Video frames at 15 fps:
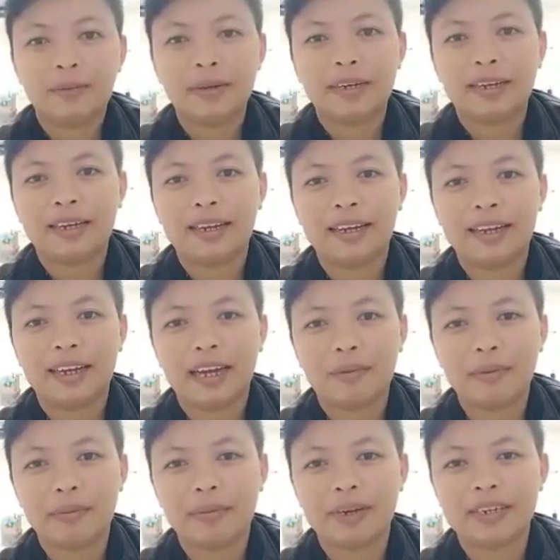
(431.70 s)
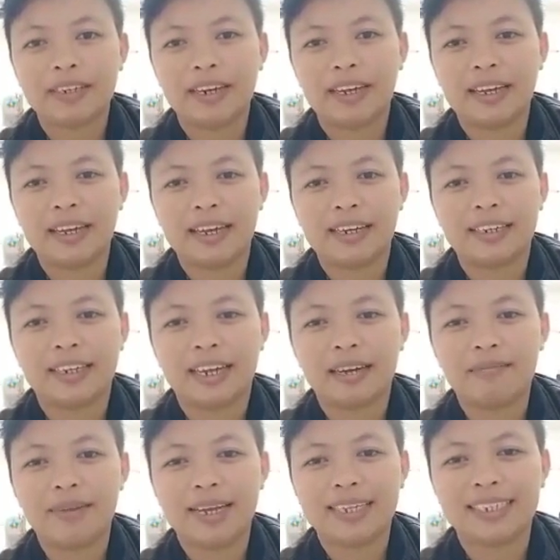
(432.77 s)
Pangga. Happy birthday and God
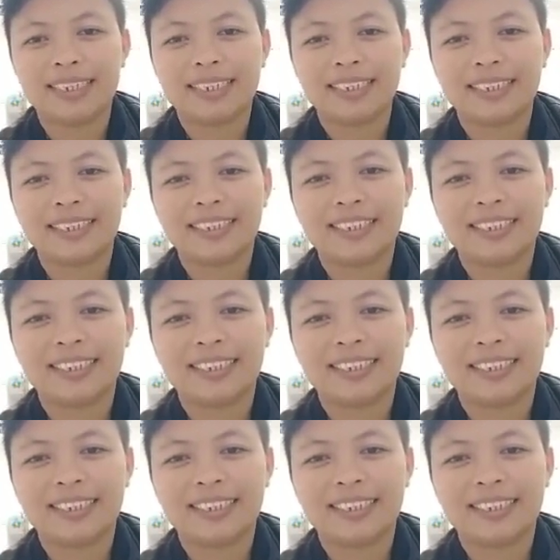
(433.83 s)
bless.